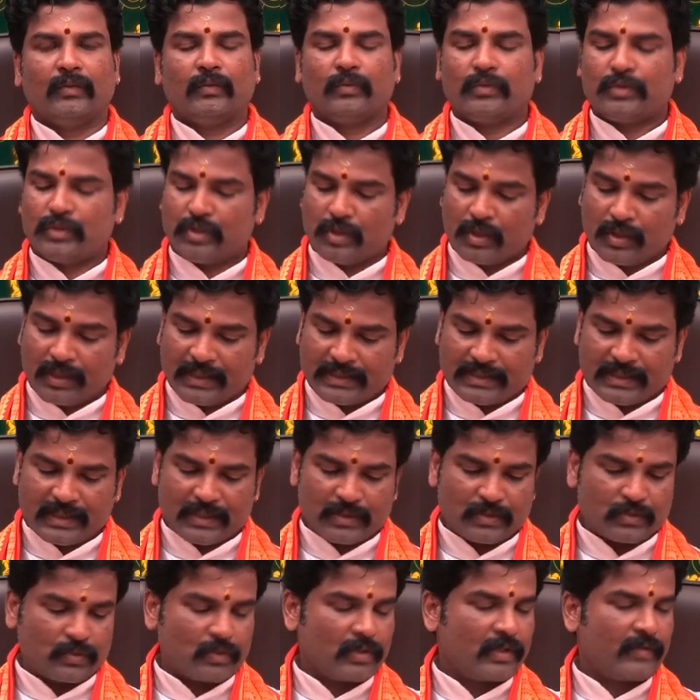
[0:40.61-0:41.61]
ఉద్యోగ
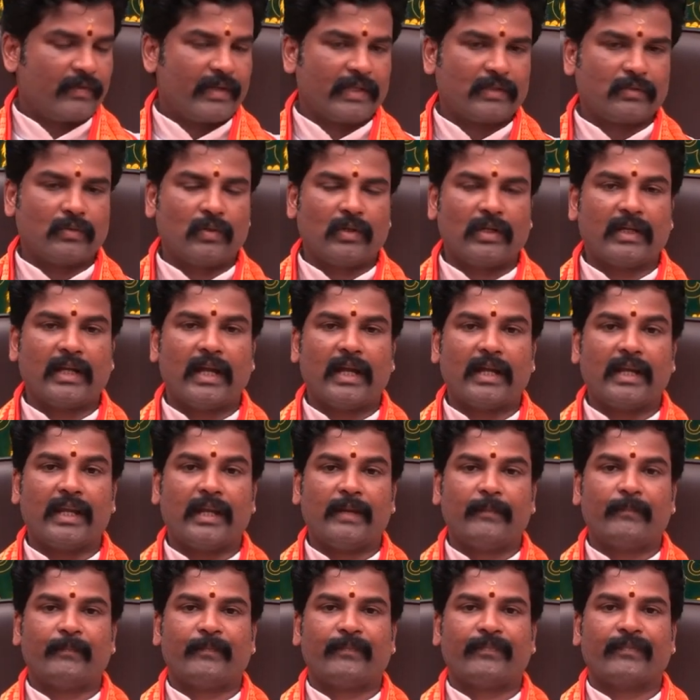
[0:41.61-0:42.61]
చేస్తున్న వ్యక్తులు కానీ
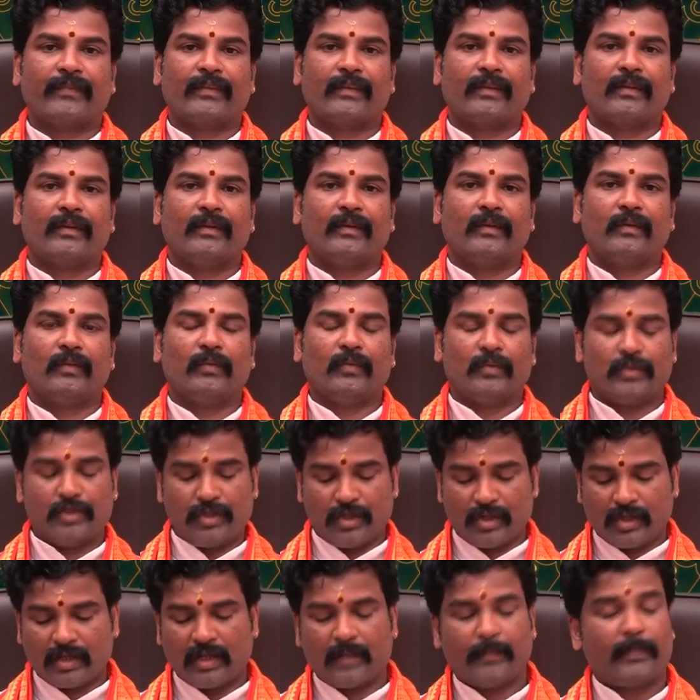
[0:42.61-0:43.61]

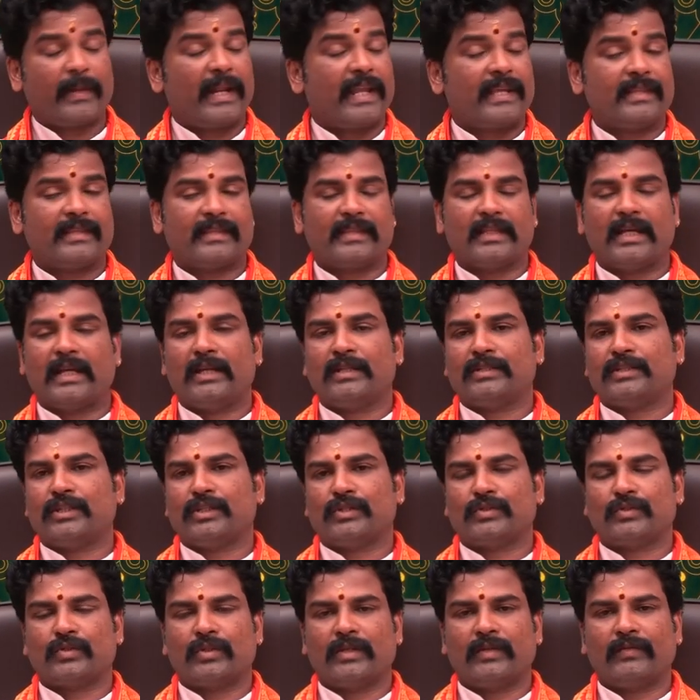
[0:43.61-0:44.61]
ఉద్యోగ ప్రయత్నాలు
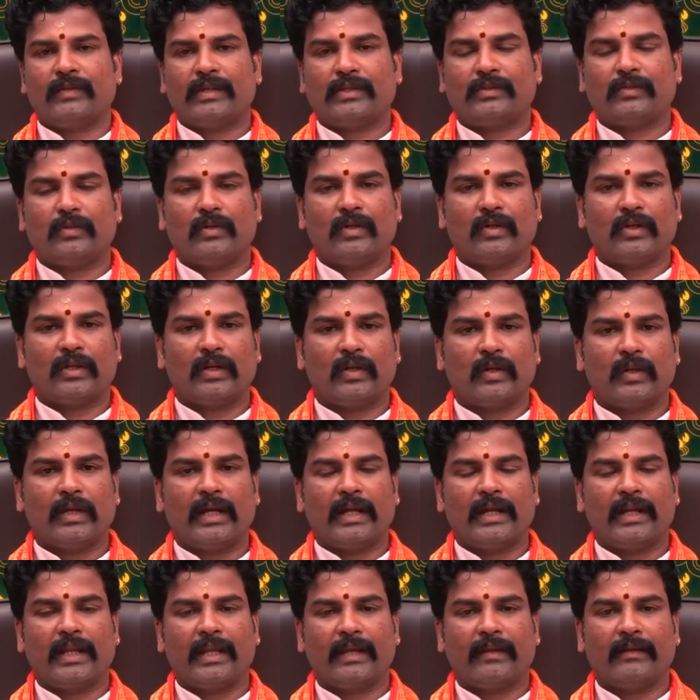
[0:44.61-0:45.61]
చేస్తున్న వ్యక్తులలో
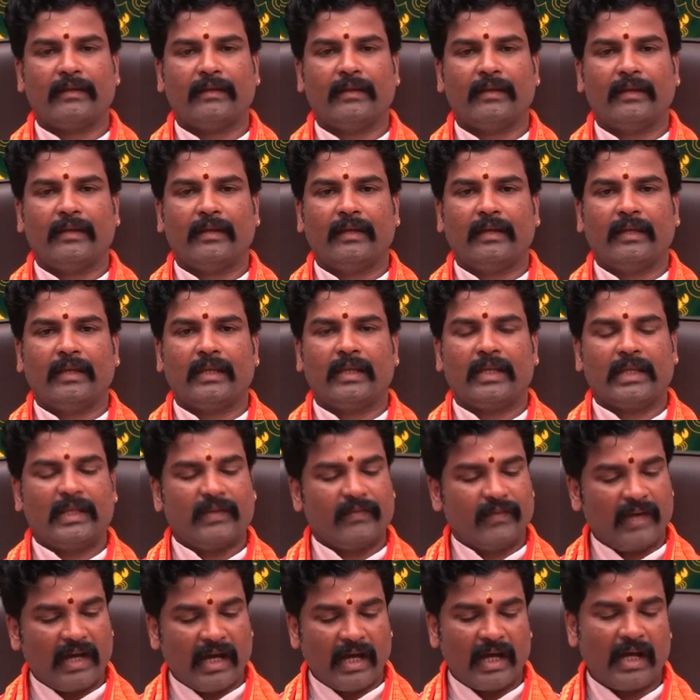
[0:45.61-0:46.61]
కానీ
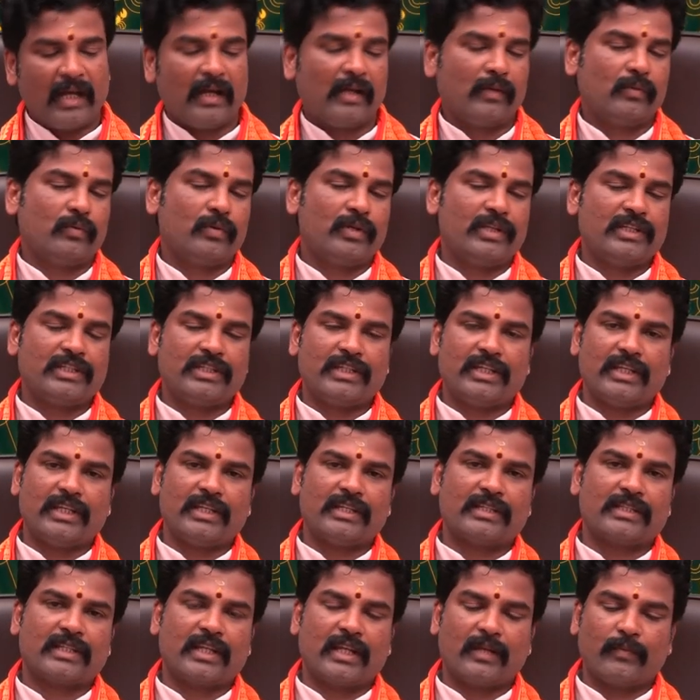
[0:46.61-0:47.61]
వివాహాల గురించి
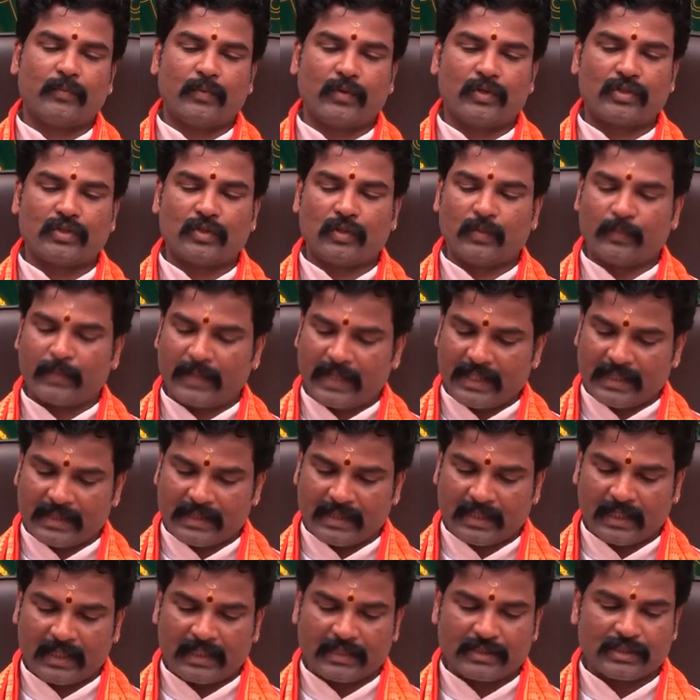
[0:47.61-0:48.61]
స్త్రీ పురుషులు
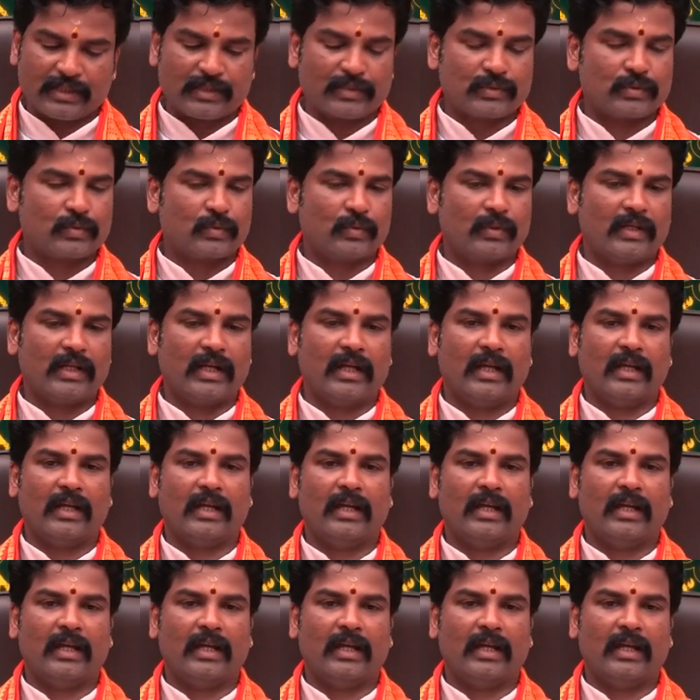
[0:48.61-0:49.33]
ప్రయత్నాలు చేస్తున్నా